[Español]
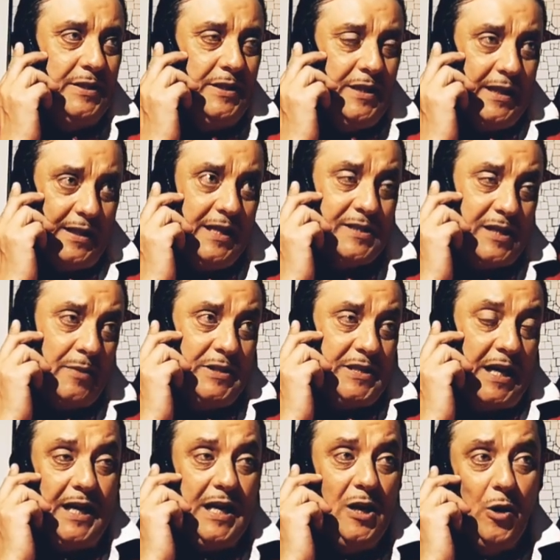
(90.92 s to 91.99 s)
sí, quería estar más
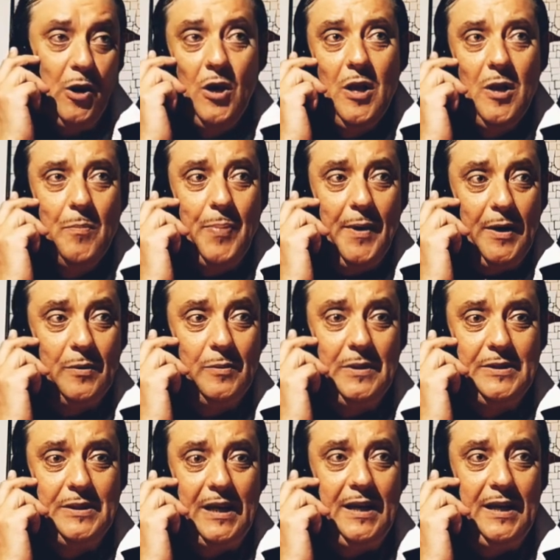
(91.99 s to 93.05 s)
tranquilo, pero
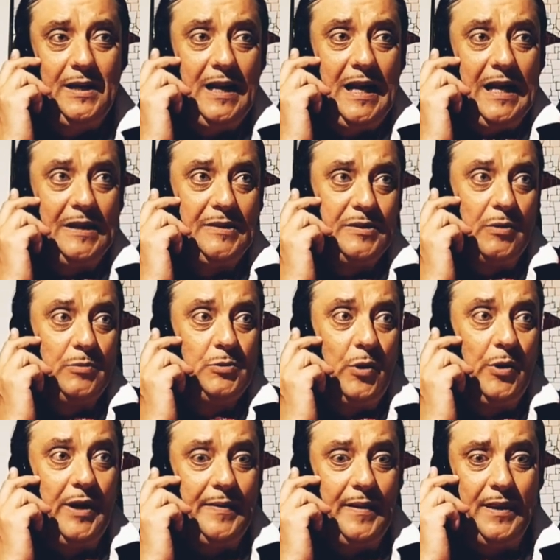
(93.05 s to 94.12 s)
entre la
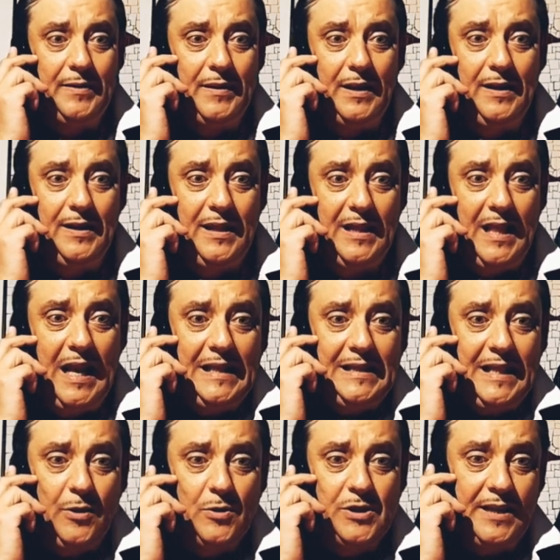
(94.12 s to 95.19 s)
cantautora del
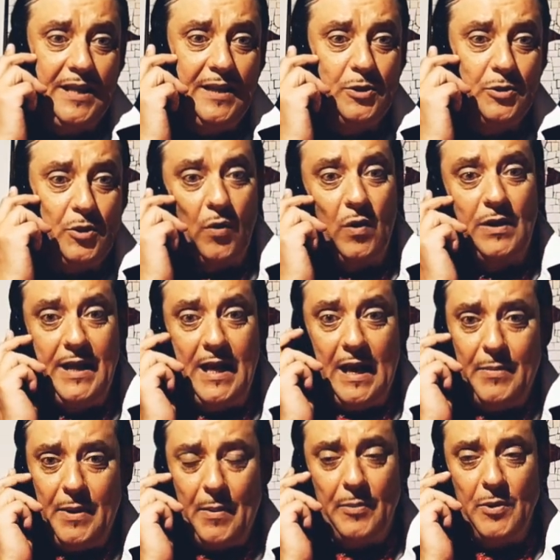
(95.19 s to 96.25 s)
ático ensayando todo el día,
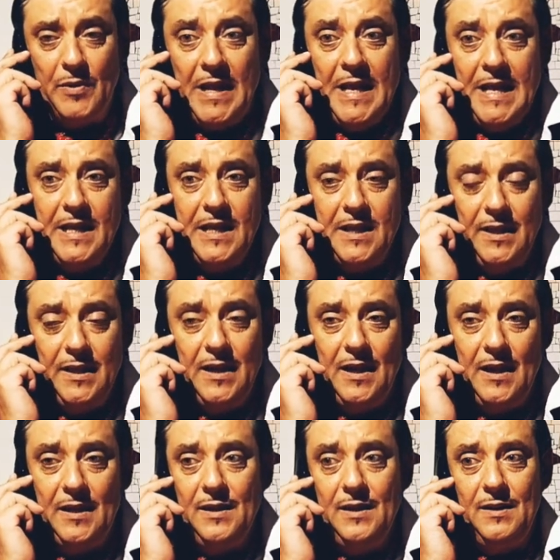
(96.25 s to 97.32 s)
viva voz, y
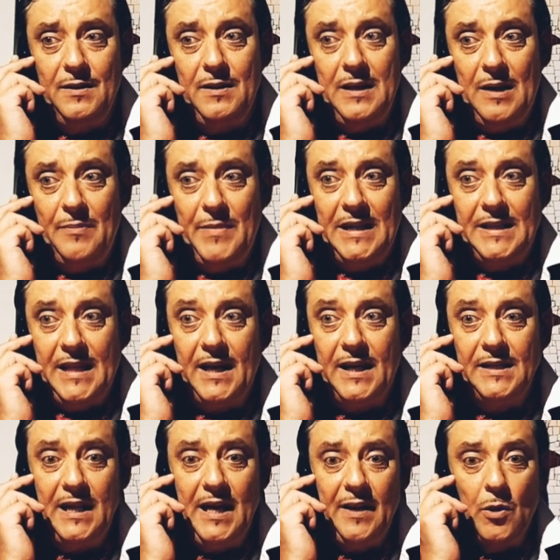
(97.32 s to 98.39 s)
el, y el militar
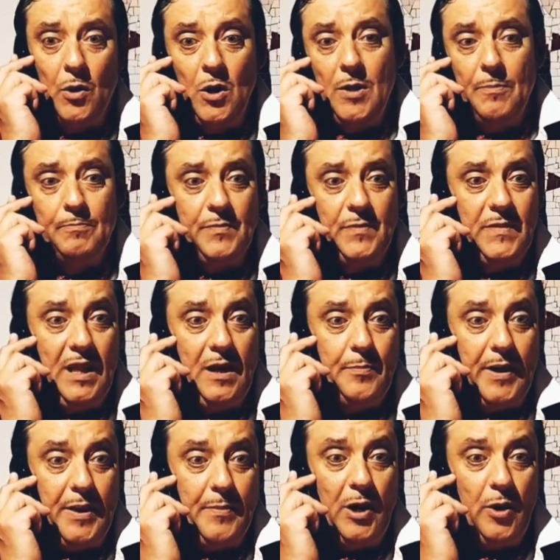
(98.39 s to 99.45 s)
retirado mm, del
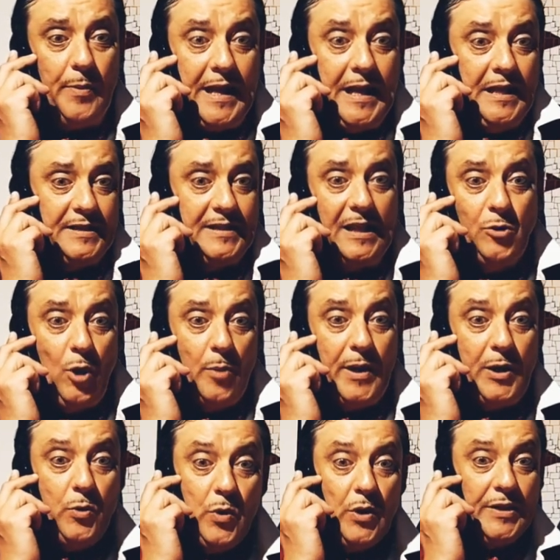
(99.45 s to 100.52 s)
primero B, dando el
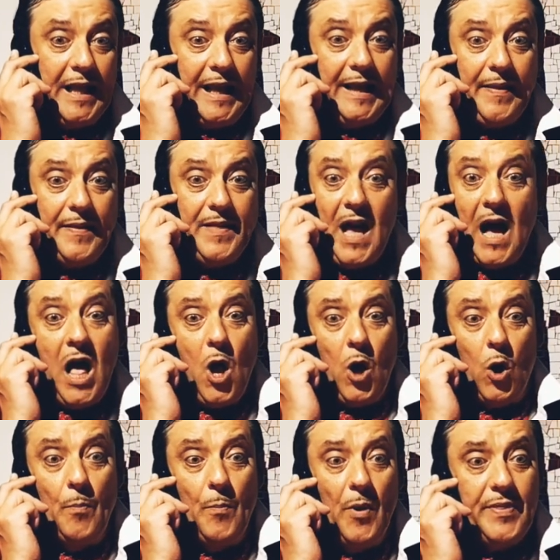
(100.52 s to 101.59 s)
menú de cada día
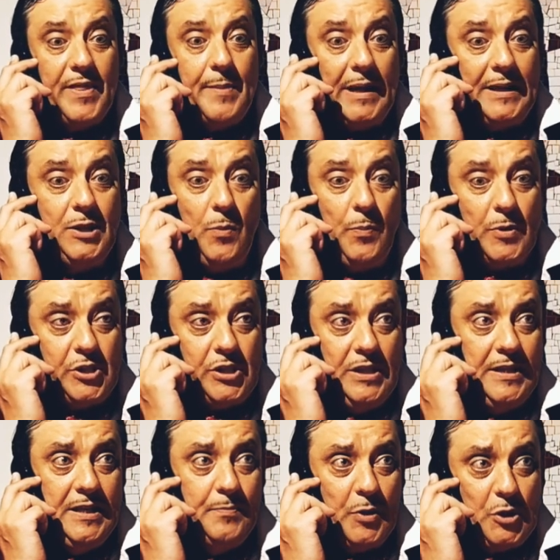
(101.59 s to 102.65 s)
con voz de mando, pues
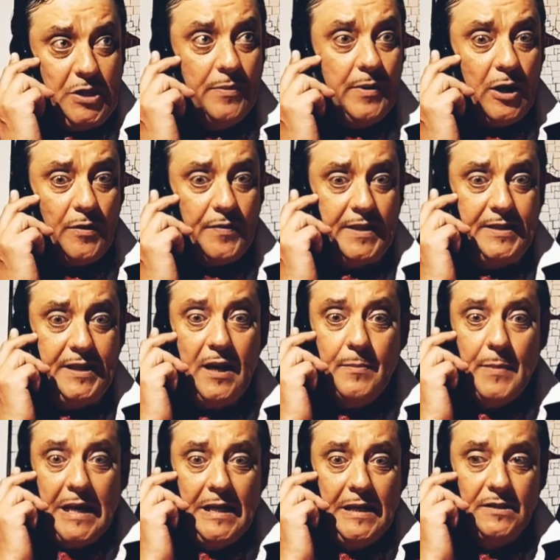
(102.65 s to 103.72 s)
imposible
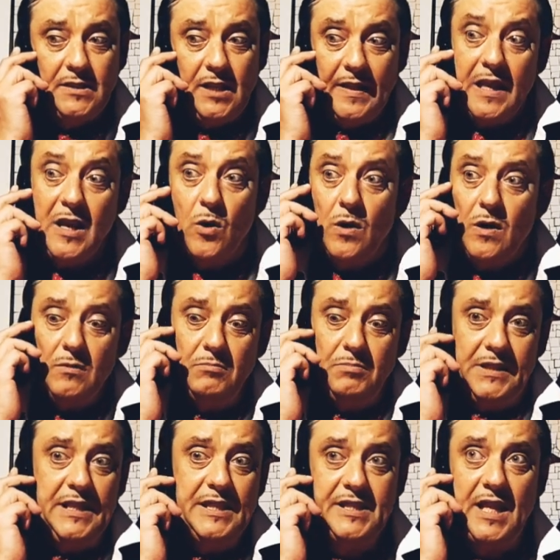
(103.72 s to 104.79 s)
concentrarme. Te digo
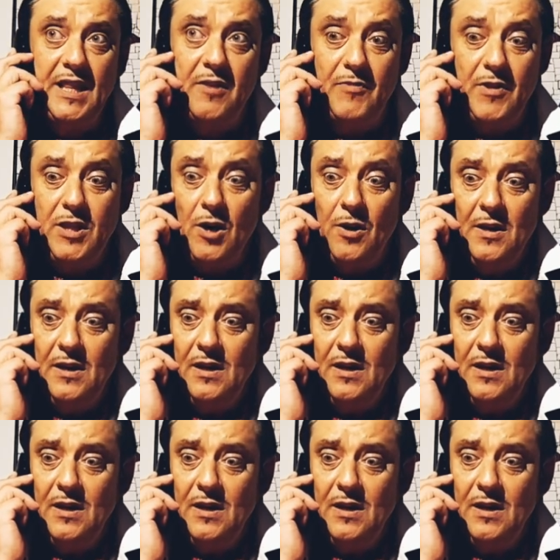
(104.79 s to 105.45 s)
que este edificio